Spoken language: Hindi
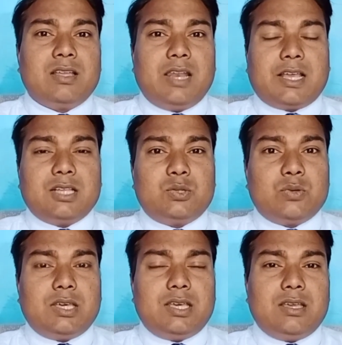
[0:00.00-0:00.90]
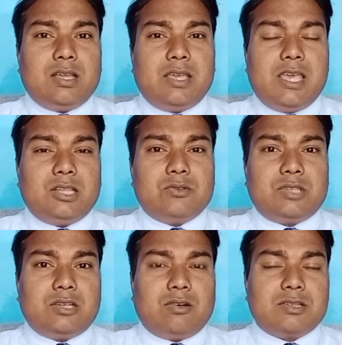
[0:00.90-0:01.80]
लेकिन चूंकि एक
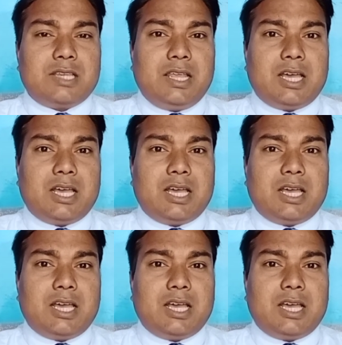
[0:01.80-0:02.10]
दिवसीय काउंसलिंग